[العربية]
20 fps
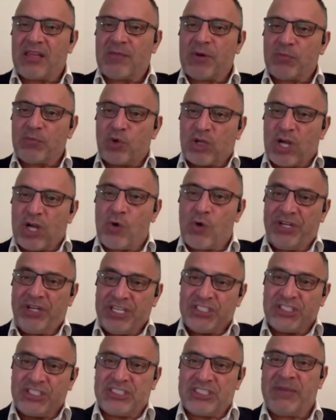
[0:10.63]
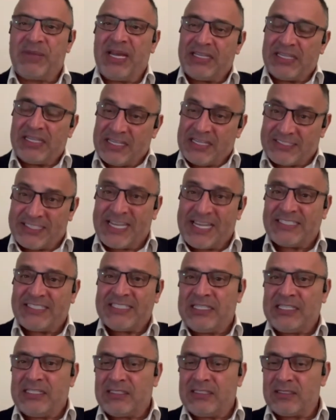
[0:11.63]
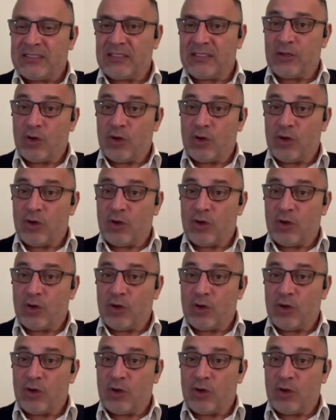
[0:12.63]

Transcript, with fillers: ثم مكون اجتماعي اساسي